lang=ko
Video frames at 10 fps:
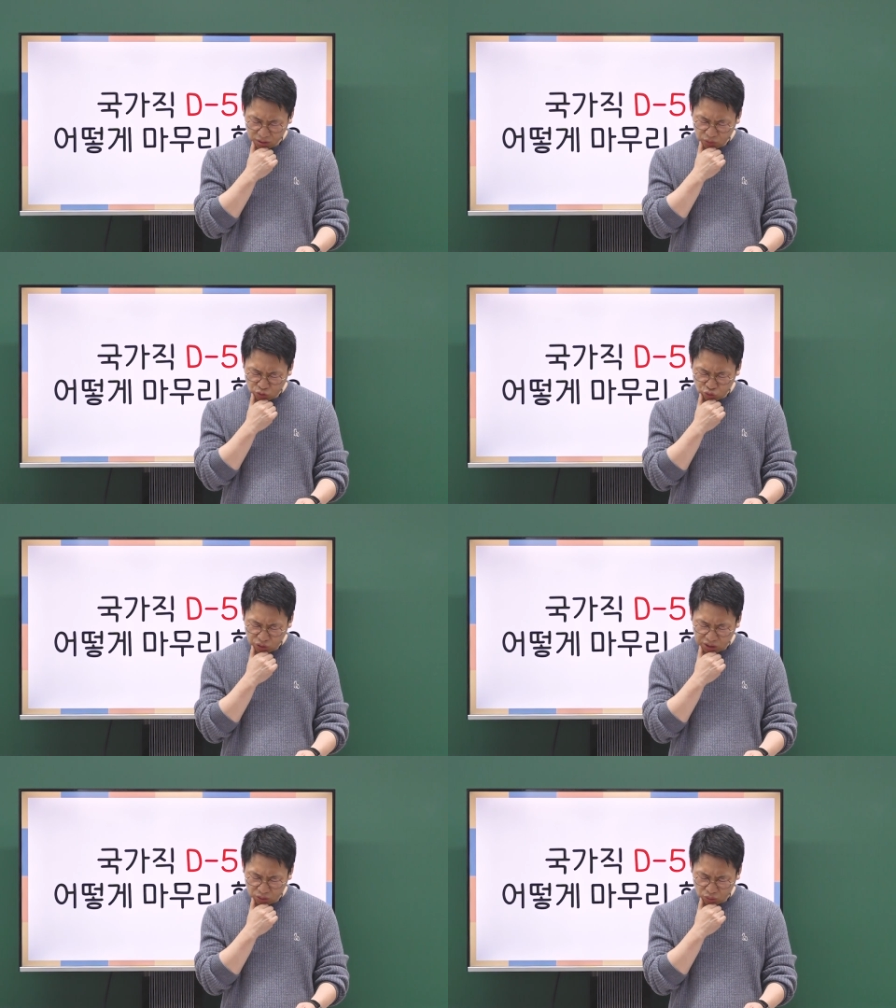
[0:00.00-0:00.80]
왜
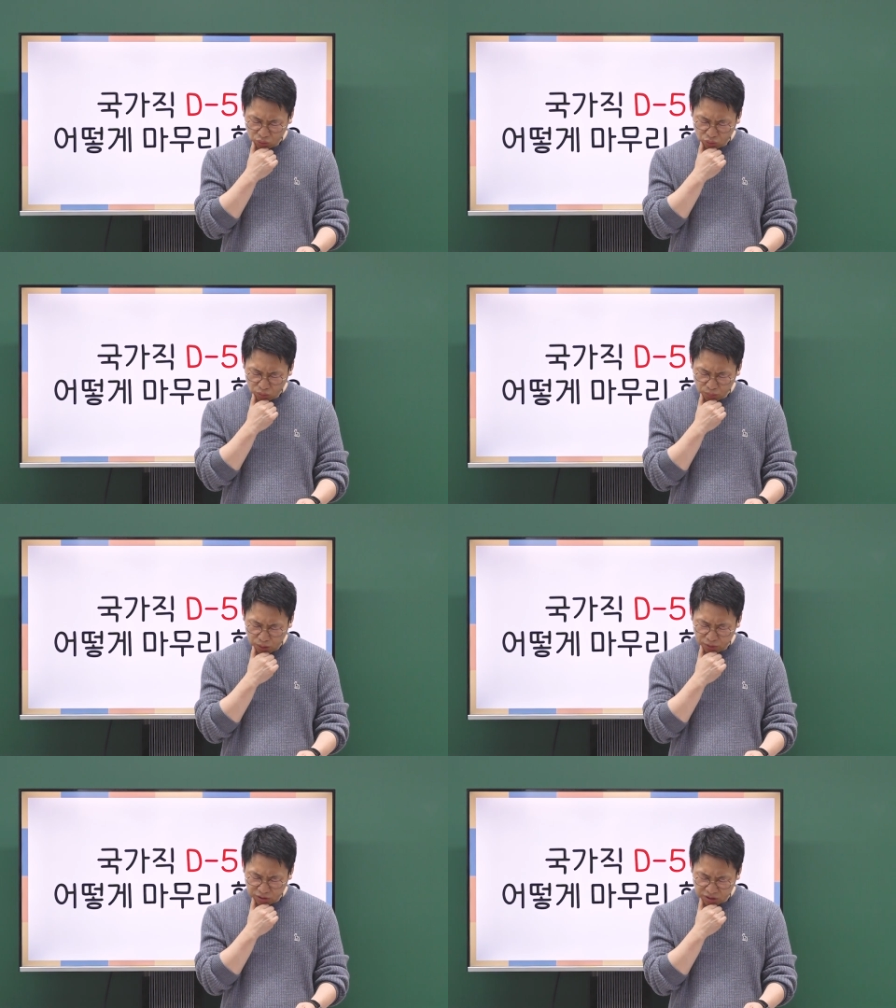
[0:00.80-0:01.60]
중요하다고
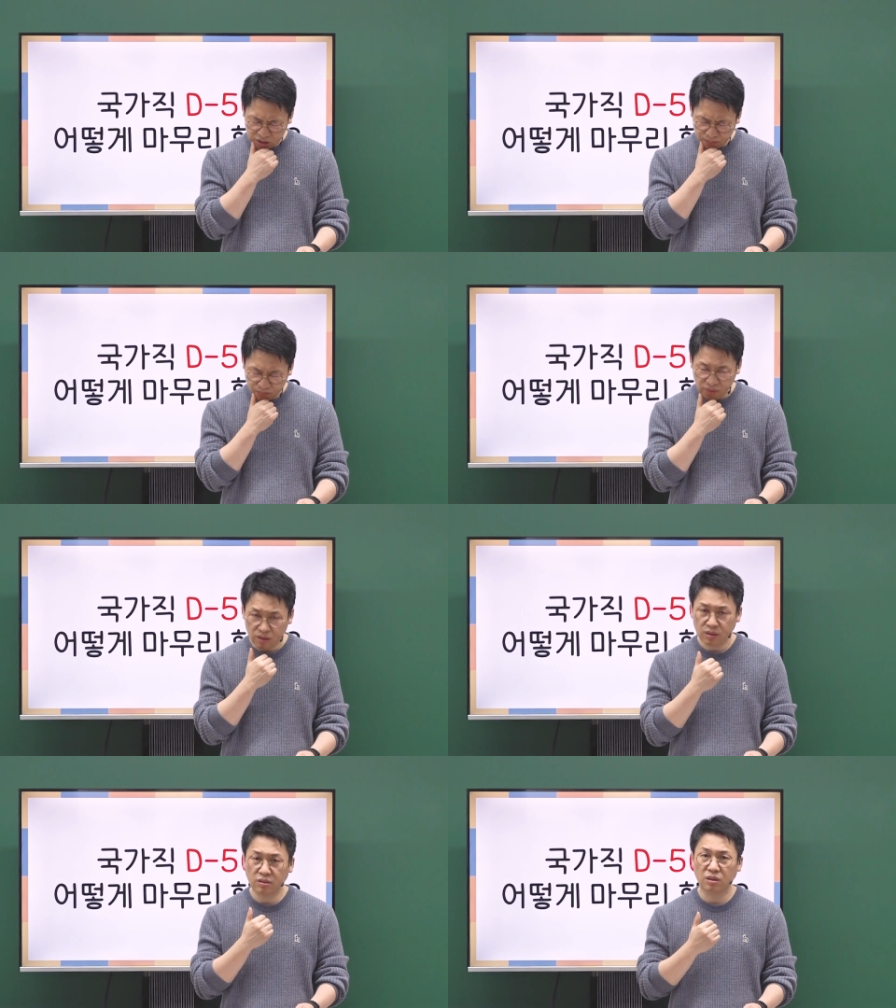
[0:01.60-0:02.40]
별표 쳤지?
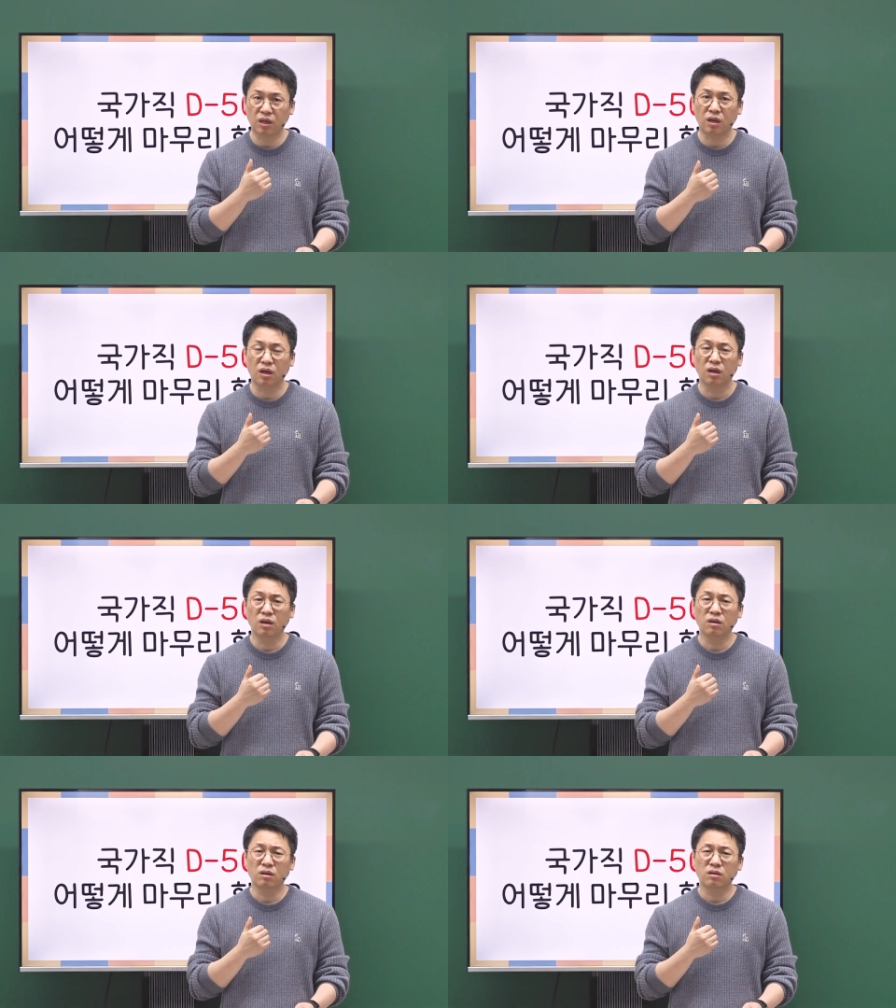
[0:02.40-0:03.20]
근데 내가
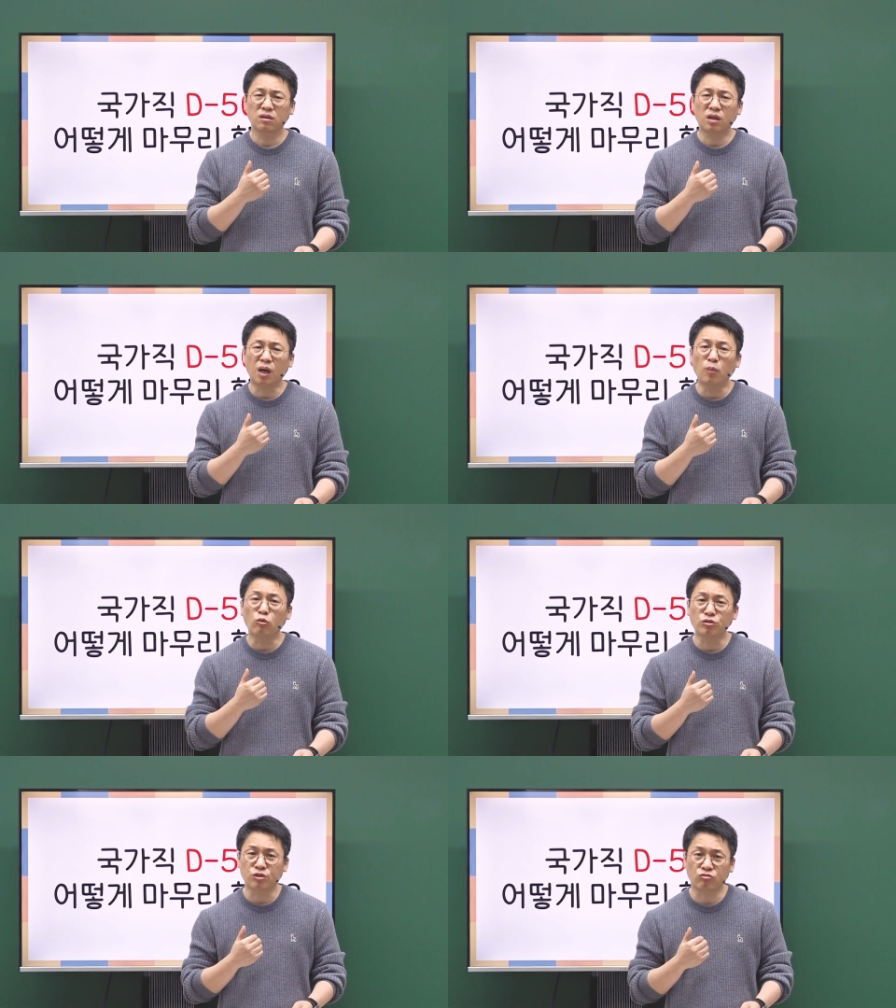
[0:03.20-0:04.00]

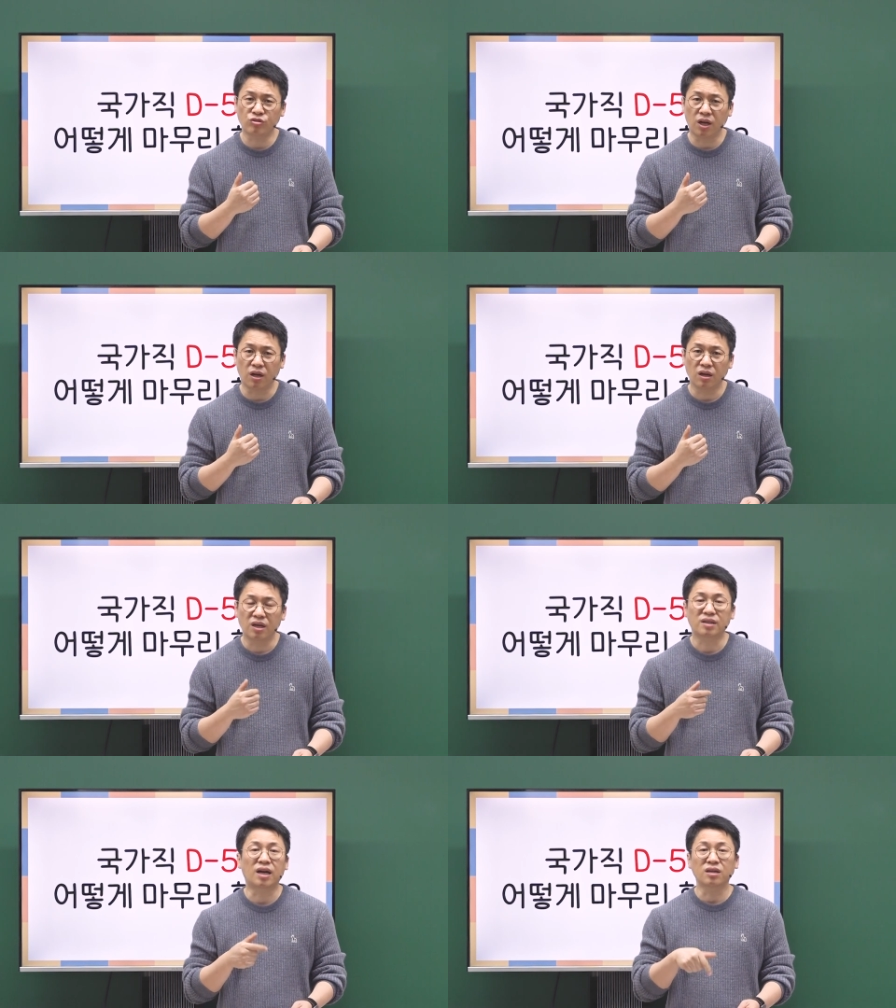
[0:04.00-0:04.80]
까먹고 있었구나
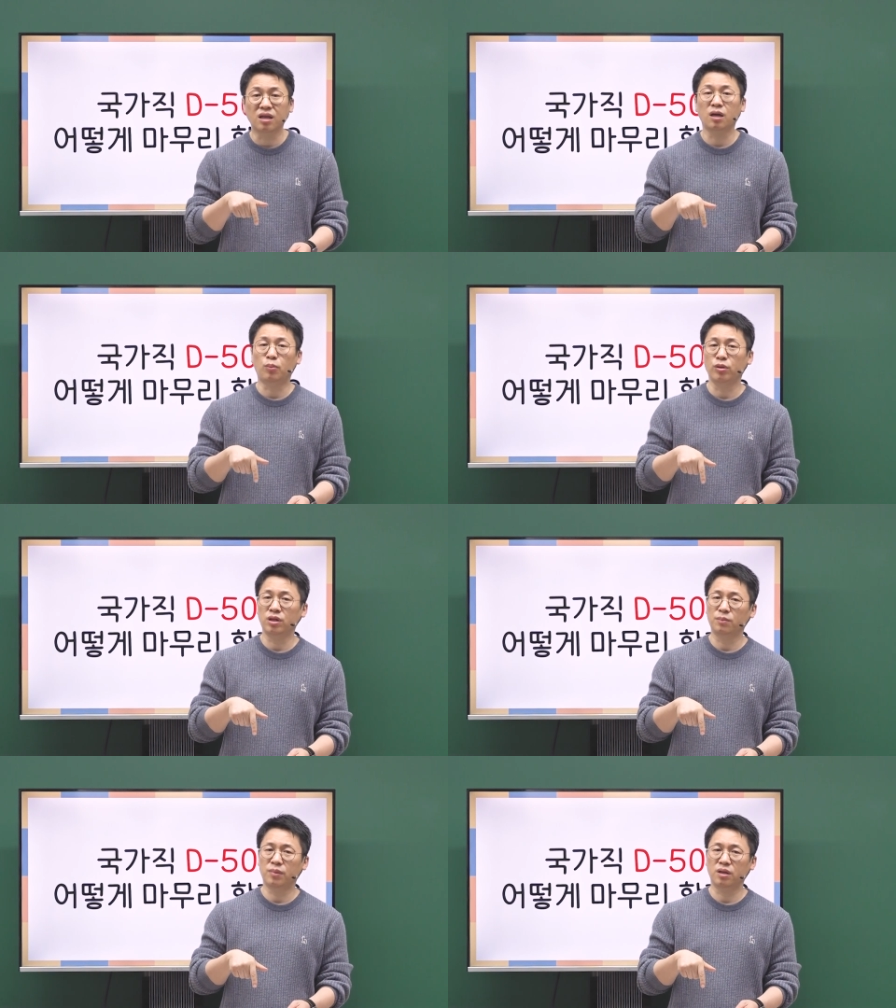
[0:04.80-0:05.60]
라는 게
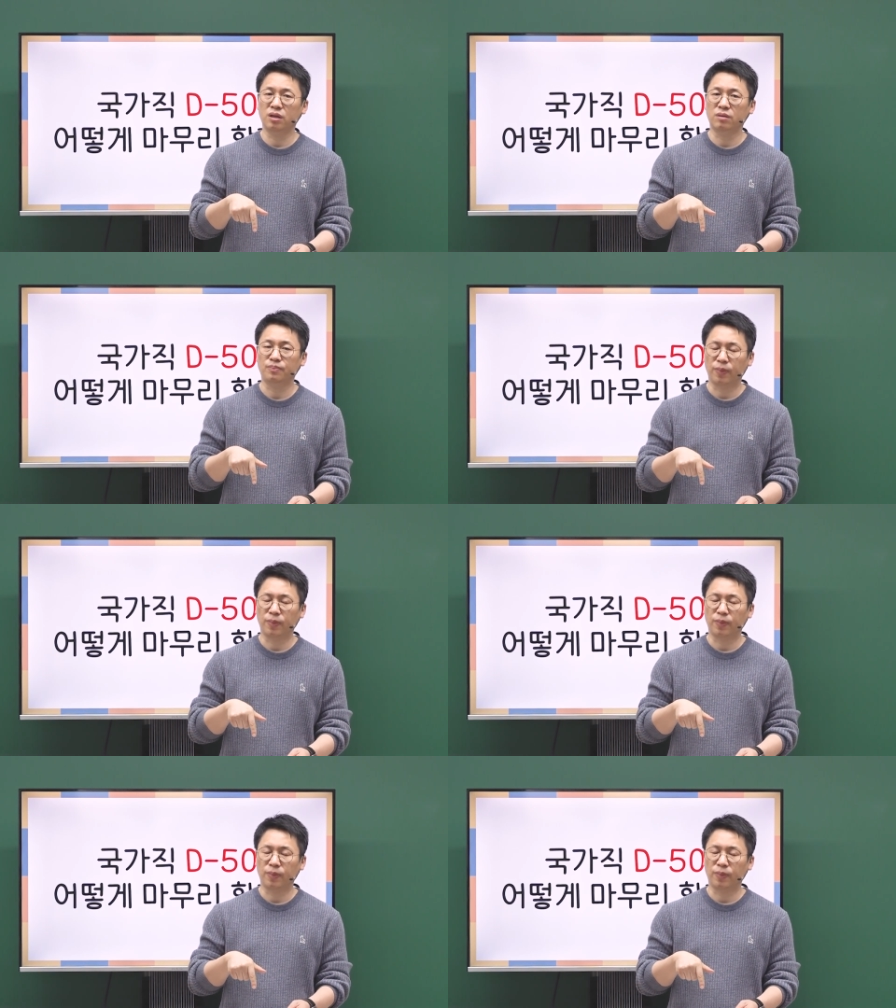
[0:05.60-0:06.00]
보인단 말이에요.